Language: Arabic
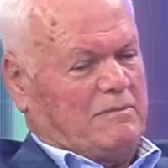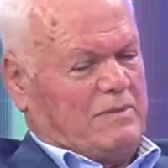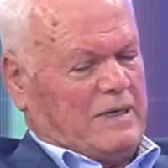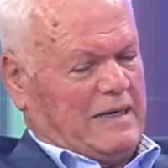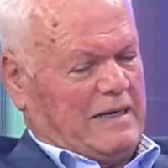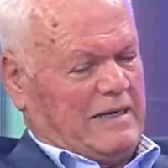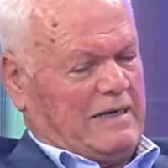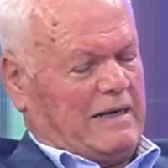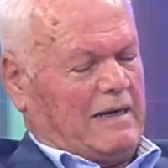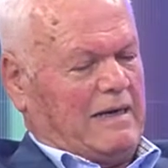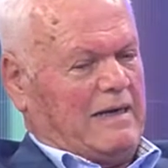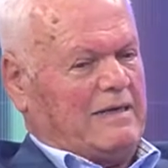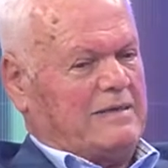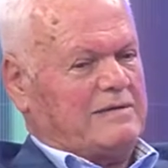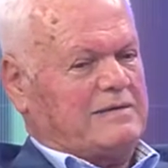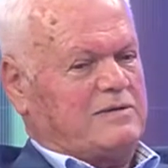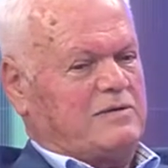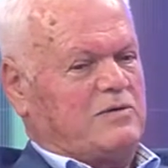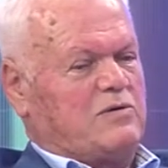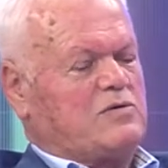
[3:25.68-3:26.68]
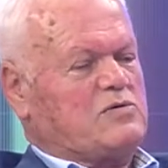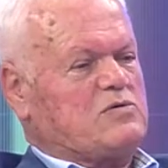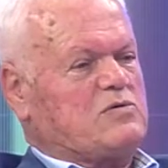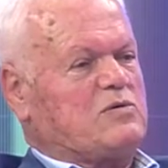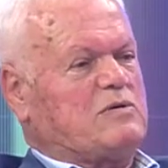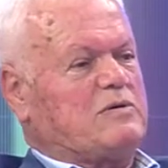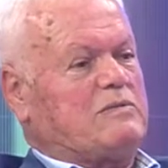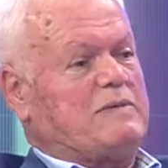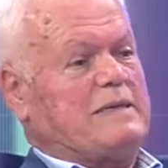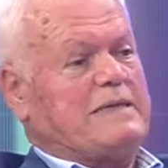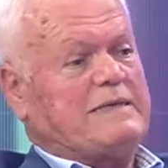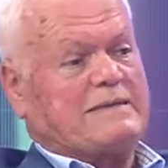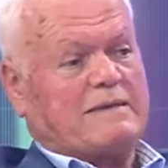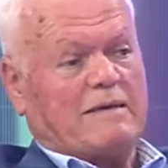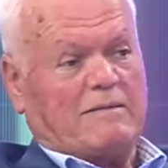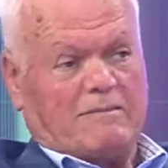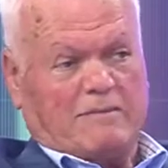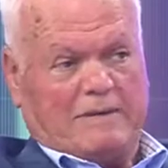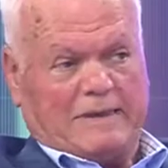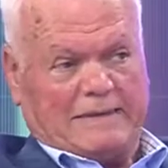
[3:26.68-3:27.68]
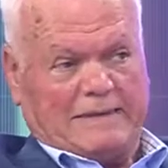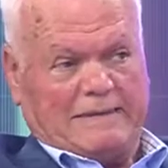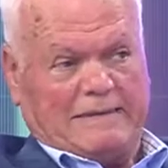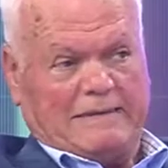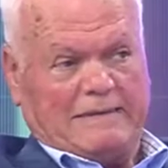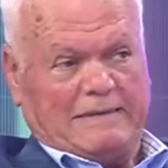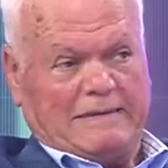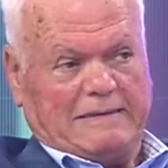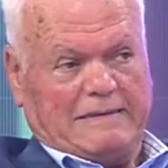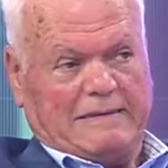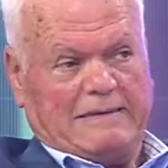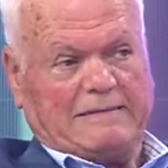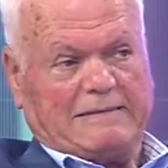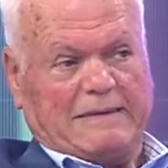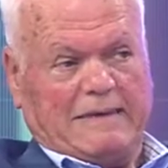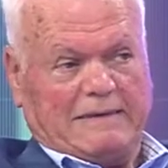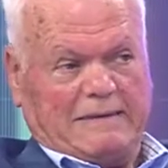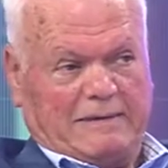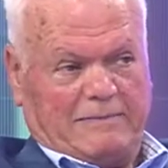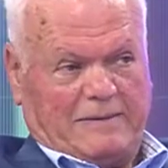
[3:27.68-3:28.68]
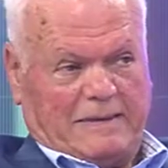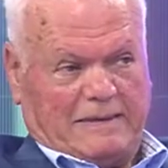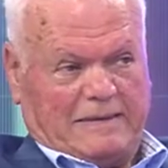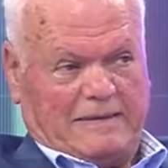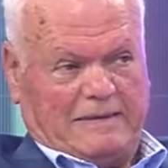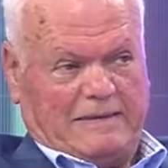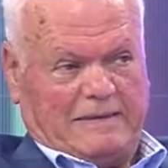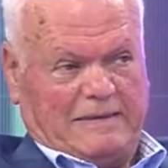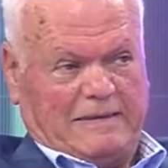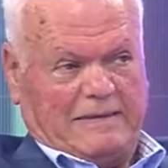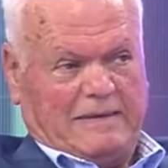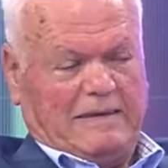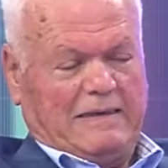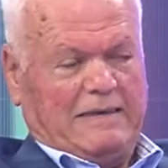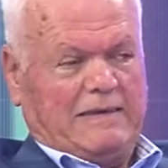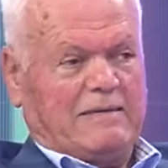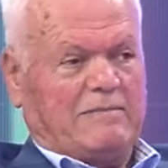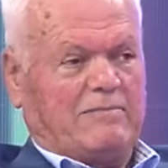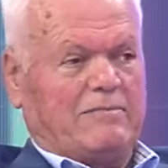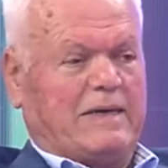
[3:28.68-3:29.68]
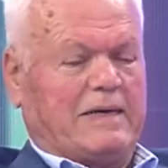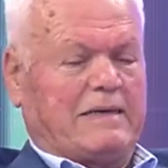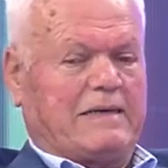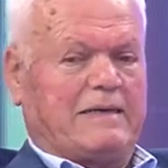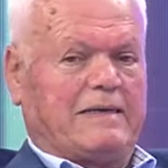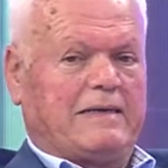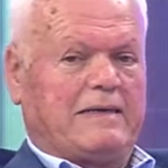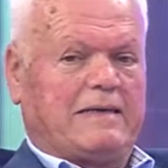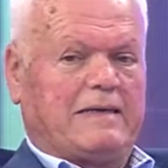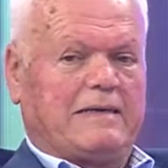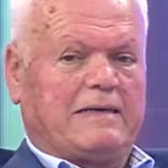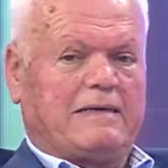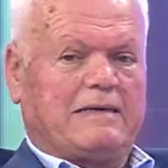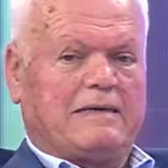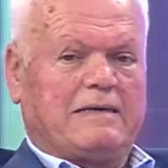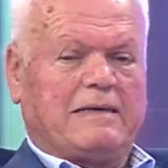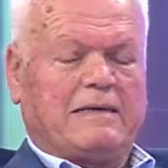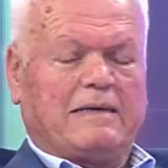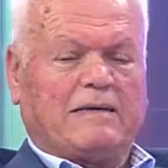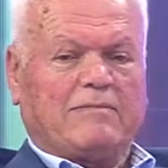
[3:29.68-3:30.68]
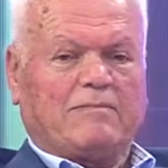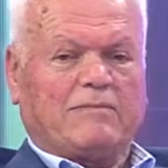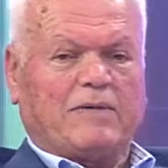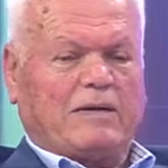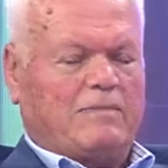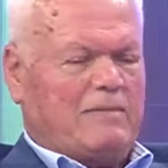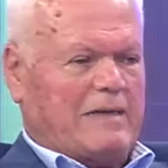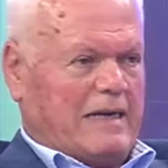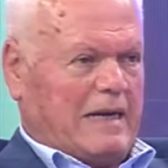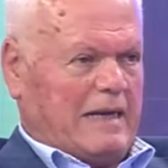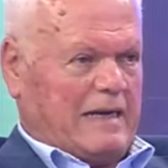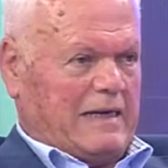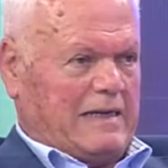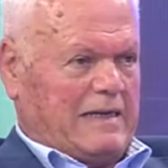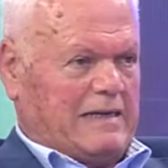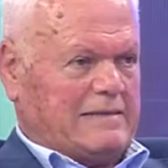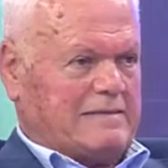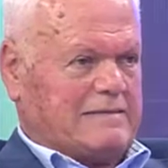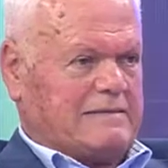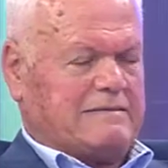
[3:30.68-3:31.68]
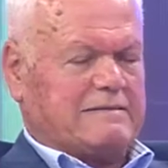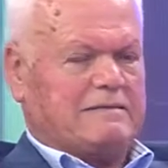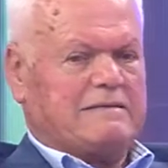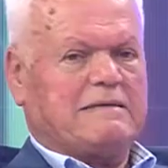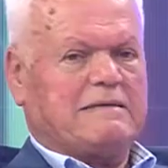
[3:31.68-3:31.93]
بالإنجليزي you should be somebody not anybody بعدين بالميدل إيست